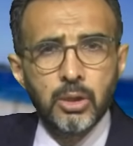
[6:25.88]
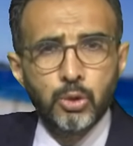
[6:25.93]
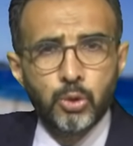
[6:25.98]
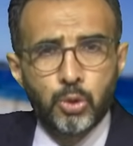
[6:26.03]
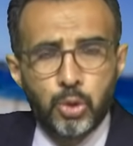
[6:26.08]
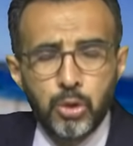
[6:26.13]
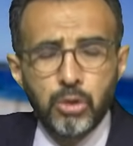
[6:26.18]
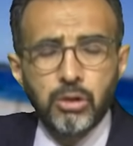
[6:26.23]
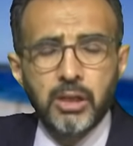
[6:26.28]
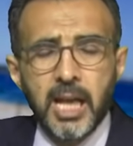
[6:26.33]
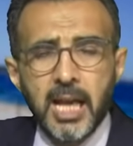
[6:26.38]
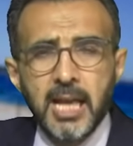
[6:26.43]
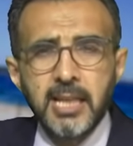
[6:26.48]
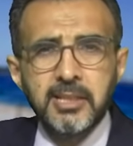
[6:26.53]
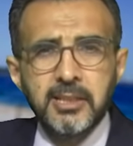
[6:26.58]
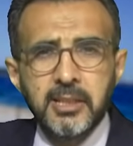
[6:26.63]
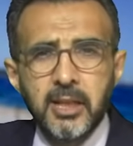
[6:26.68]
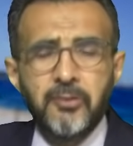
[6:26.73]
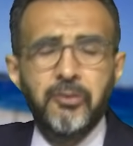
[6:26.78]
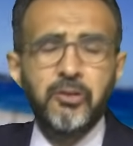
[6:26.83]
Türk
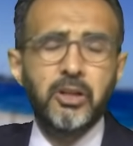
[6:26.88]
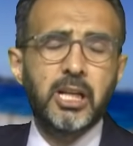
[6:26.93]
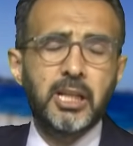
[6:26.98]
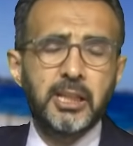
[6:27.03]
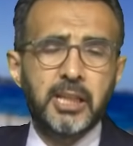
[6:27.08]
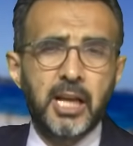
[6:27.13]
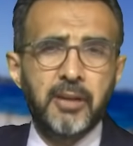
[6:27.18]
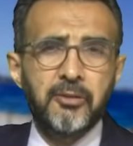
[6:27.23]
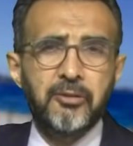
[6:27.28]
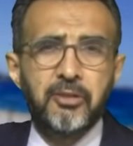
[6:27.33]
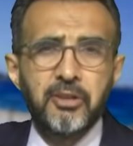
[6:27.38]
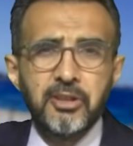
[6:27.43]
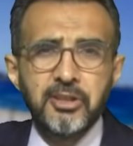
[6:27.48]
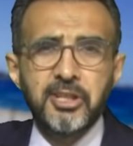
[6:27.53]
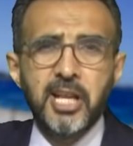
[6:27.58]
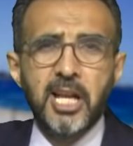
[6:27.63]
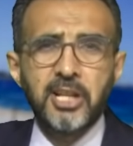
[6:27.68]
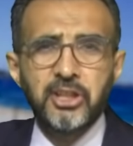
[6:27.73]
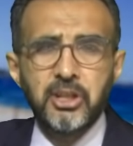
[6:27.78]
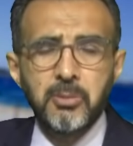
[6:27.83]
esnafı kadar
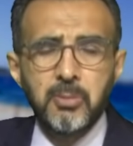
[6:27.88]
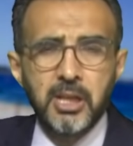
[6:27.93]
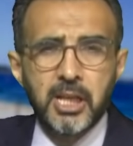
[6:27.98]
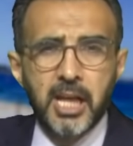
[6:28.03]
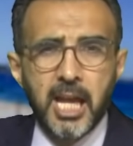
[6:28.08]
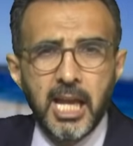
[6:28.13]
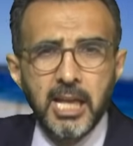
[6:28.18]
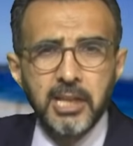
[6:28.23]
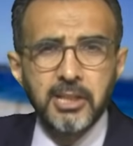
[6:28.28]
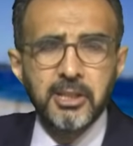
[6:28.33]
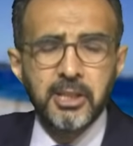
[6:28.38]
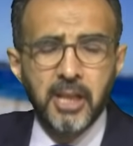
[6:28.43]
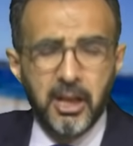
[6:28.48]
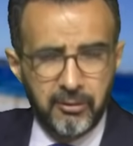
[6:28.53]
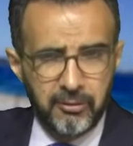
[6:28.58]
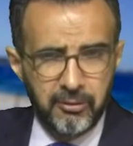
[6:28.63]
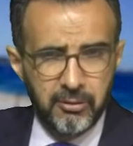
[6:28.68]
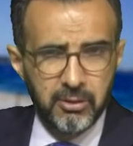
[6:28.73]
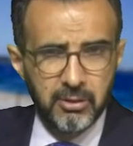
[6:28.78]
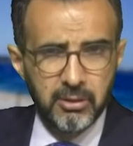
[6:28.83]
fırsatçı bir
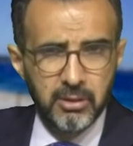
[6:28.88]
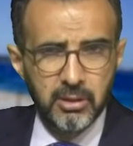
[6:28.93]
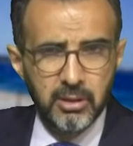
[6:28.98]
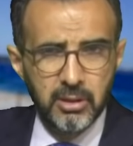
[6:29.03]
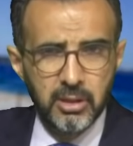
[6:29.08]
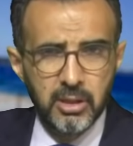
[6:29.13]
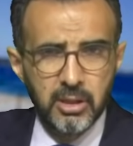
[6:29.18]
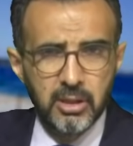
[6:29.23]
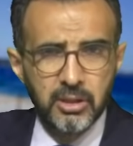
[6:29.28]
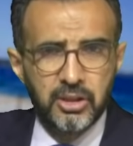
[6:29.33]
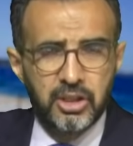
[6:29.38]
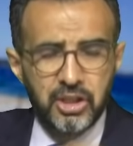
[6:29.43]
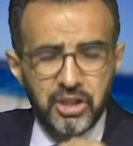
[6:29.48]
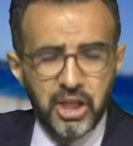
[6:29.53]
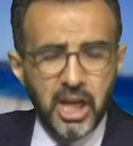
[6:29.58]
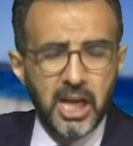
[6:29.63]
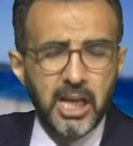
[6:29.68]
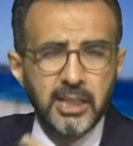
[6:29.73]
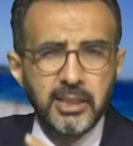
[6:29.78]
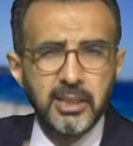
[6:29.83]
esnaf,
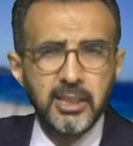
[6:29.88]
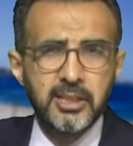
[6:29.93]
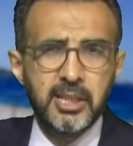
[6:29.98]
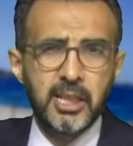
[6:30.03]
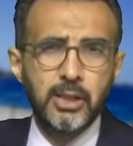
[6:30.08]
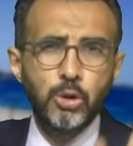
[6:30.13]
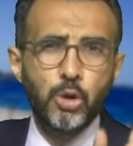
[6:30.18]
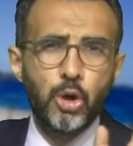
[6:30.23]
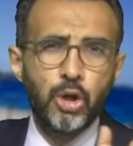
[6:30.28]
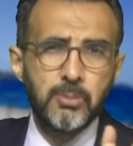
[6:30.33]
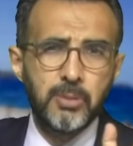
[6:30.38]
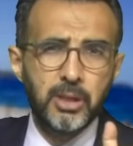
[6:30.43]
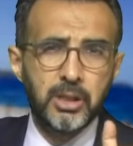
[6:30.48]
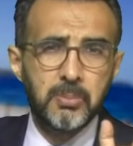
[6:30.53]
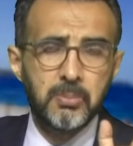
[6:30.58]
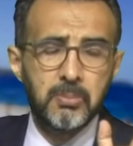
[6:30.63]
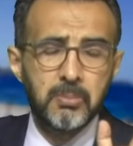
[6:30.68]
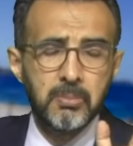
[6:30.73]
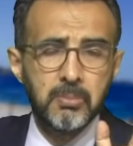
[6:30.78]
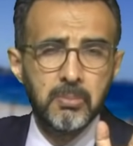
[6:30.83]
ticaret insanı
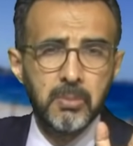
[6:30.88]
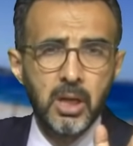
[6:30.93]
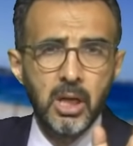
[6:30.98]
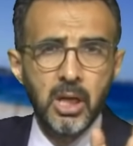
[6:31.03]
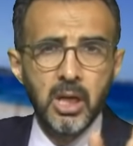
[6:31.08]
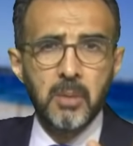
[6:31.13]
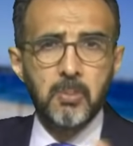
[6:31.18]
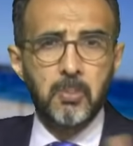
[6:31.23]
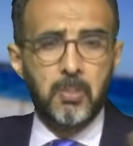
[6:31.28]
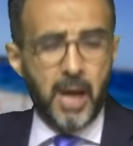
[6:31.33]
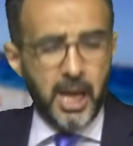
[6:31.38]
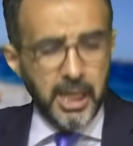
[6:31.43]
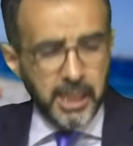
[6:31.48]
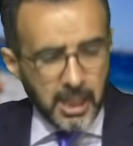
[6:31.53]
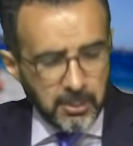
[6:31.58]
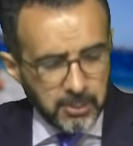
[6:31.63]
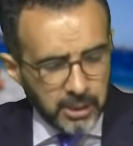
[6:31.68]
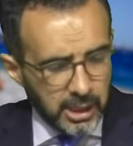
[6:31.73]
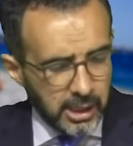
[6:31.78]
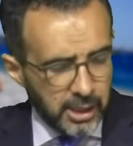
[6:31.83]
görmedim.
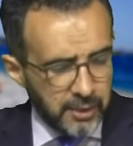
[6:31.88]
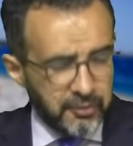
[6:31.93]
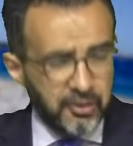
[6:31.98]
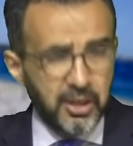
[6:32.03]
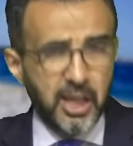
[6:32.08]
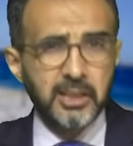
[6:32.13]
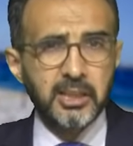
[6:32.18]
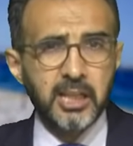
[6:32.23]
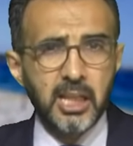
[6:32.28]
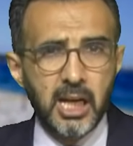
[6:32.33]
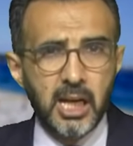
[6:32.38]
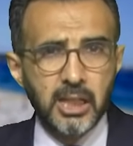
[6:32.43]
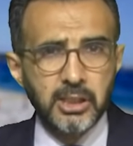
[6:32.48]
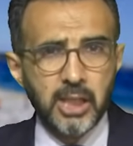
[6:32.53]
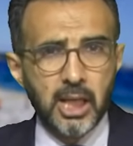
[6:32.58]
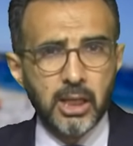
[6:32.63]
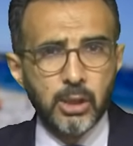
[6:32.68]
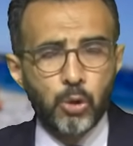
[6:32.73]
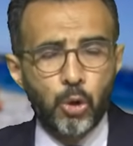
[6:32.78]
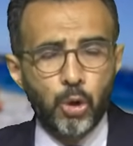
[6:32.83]
Bayram gelir fiyatlar
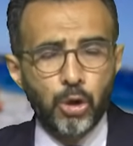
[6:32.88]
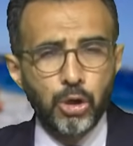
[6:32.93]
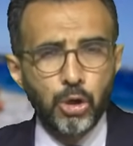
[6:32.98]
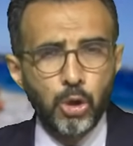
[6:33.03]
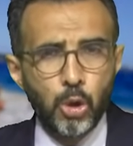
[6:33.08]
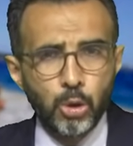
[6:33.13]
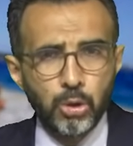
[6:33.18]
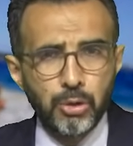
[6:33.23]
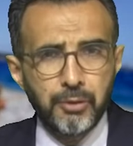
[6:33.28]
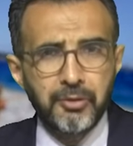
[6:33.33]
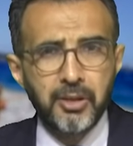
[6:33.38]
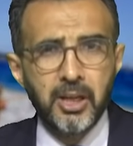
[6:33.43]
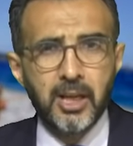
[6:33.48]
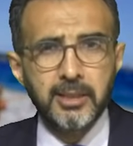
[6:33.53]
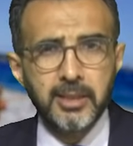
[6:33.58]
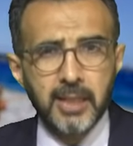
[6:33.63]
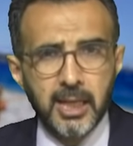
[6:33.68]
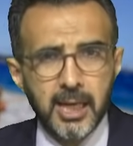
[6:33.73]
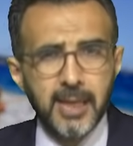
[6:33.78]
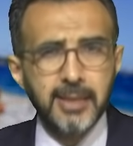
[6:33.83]
artar, korona olur
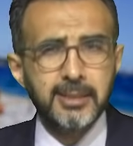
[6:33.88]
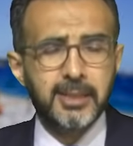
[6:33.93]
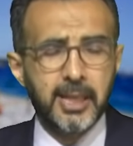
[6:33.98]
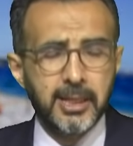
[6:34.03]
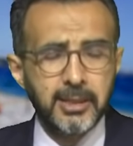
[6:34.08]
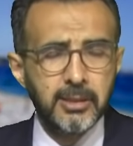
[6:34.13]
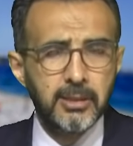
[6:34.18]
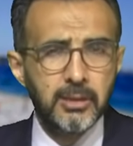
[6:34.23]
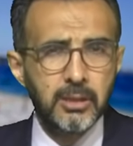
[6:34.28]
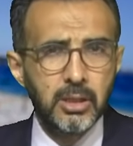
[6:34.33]
fiyatlar artar.